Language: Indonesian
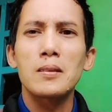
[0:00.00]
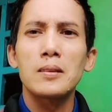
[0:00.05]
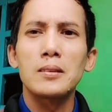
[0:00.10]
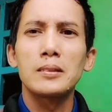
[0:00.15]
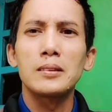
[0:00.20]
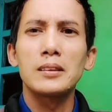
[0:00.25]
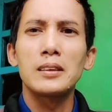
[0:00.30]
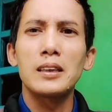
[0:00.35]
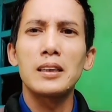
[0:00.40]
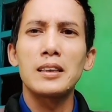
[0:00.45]

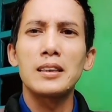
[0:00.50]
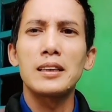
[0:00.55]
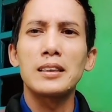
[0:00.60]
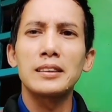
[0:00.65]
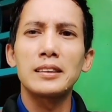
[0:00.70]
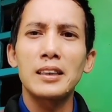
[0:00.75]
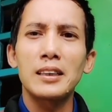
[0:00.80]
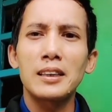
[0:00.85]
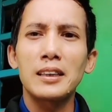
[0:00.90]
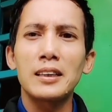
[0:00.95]
nggak ada
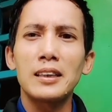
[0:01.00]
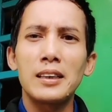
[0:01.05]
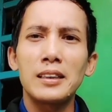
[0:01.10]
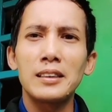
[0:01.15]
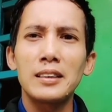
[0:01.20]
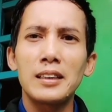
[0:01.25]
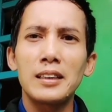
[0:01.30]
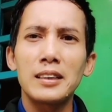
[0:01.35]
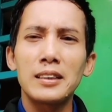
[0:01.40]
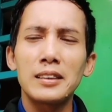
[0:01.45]
cara lain
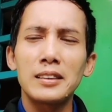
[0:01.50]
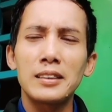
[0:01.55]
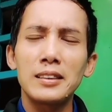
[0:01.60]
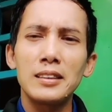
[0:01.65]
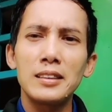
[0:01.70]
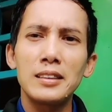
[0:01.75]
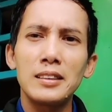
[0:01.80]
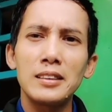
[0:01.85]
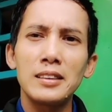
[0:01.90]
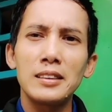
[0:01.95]

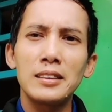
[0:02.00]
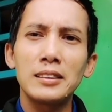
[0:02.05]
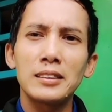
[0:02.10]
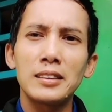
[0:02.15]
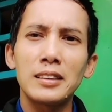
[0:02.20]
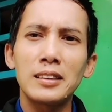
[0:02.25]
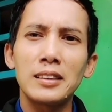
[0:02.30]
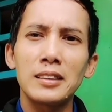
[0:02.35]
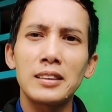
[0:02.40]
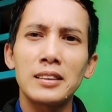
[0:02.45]
lagi sel
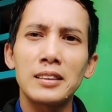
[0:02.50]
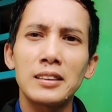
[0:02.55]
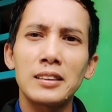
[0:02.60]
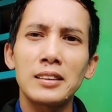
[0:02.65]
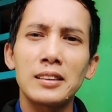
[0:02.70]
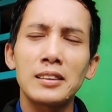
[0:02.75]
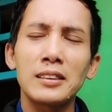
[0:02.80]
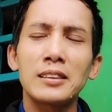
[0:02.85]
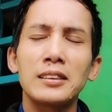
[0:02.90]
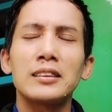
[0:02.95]

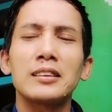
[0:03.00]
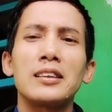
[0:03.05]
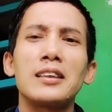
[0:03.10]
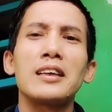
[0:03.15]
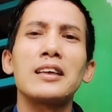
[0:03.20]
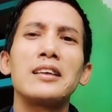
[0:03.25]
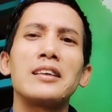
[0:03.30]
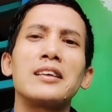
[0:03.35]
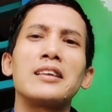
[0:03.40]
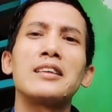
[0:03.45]

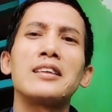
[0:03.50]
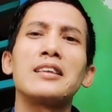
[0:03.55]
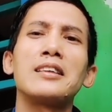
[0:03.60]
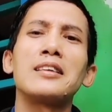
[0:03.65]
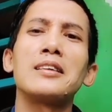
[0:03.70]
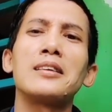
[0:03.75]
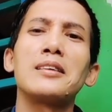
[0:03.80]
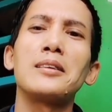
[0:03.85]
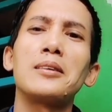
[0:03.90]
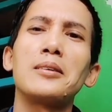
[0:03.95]
selain
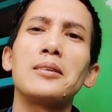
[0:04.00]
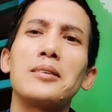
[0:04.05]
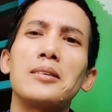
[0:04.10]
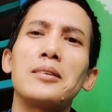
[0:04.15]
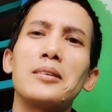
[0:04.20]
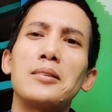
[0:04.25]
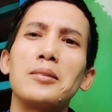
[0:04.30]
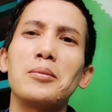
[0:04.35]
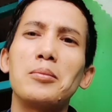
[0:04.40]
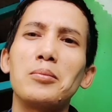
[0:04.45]

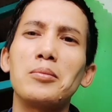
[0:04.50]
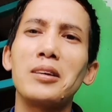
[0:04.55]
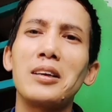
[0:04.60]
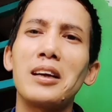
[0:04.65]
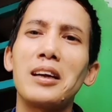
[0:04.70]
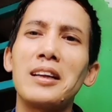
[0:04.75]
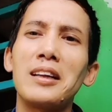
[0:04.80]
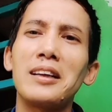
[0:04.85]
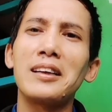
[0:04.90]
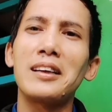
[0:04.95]

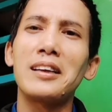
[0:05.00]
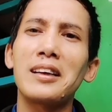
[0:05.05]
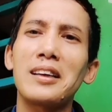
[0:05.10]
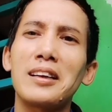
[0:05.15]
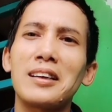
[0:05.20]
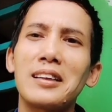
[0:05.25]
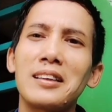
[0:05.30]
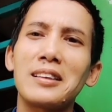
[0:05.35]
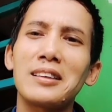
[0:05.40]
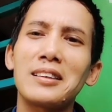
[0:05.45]
menggadaikan
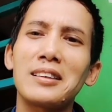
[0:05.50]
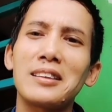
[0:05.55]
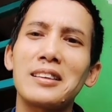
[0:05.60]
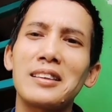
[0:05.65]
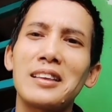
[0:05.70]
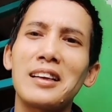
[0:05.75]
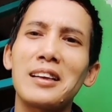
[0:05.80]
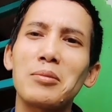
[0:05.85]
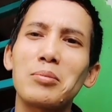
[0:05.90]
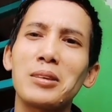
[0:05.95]

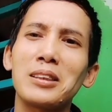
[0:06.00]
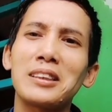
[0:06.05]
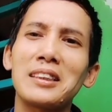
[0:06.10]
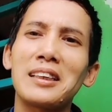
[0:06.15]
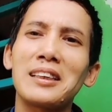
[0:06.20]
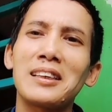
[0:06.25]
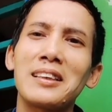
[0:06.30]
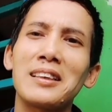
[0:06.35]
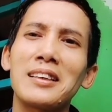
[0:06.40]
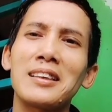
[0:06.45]
HP
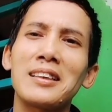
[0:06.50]
saya